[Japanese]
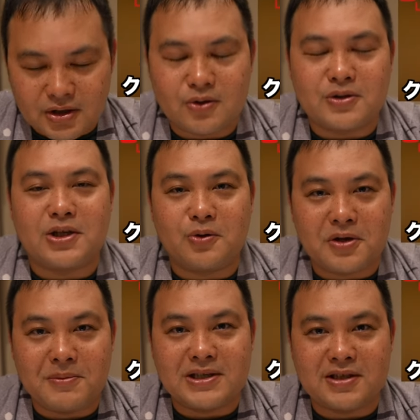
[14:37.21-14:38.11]
載せてお
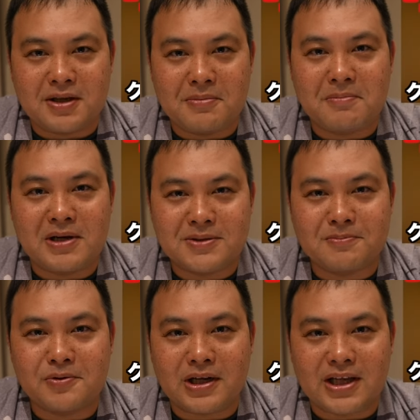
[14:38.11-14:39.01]
きますので、
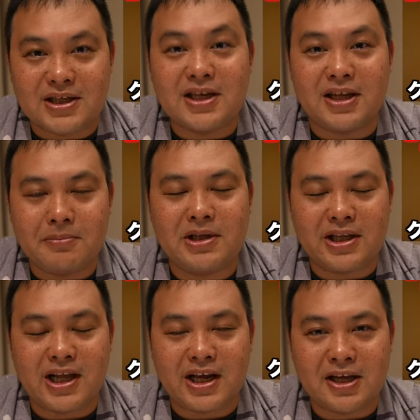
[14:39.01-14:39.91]
メンバーシップの方ぜひね見て
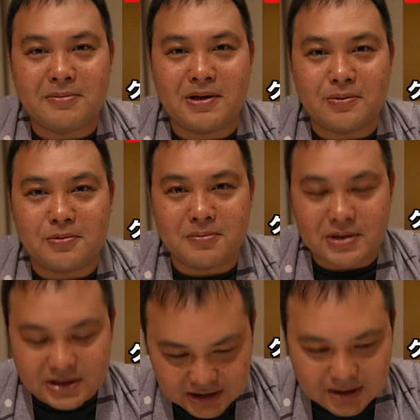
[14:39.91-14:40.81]
いただければと思い
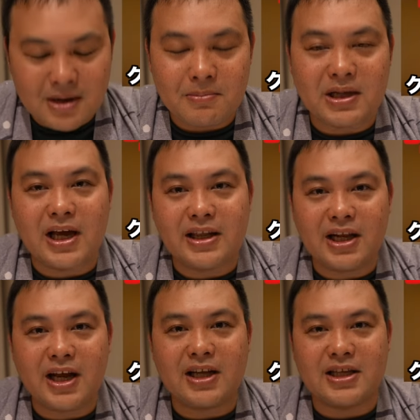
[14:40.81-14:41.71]
ますし、まだ入っ
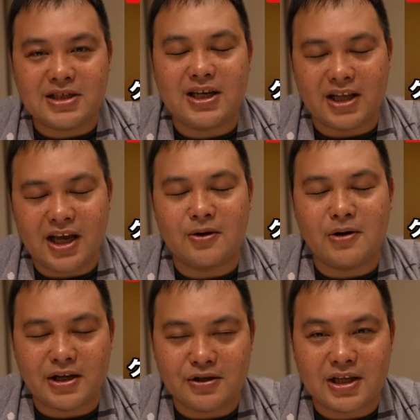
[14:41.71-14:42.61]
てない方ぜひね
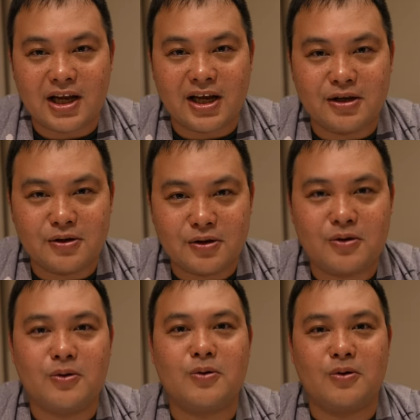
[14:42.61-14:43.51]
ご加入いただける
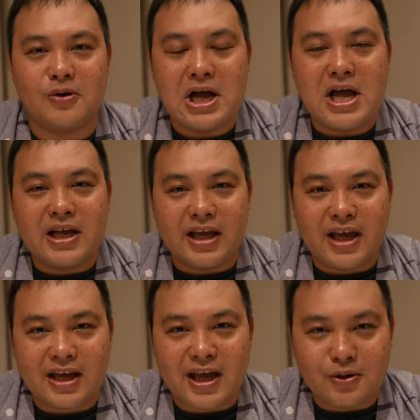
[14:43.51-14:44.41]
ことを、
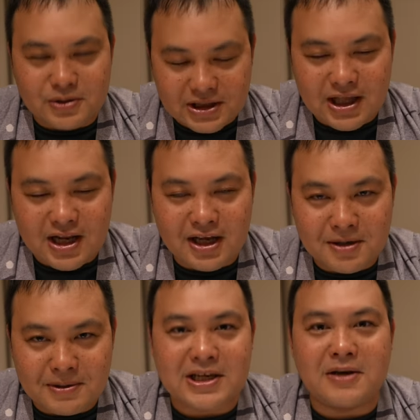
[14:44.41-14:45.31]
検討していただけ
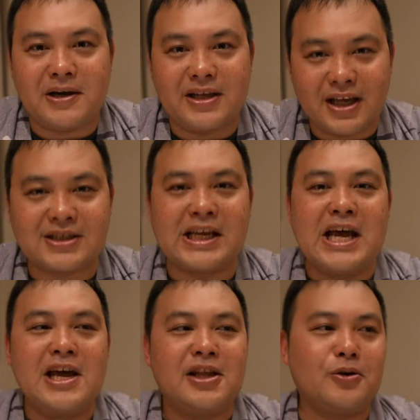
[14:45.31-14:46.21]
れば幸いです。
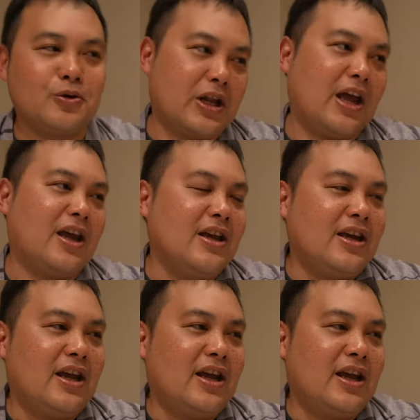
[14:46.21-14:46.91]
ということで、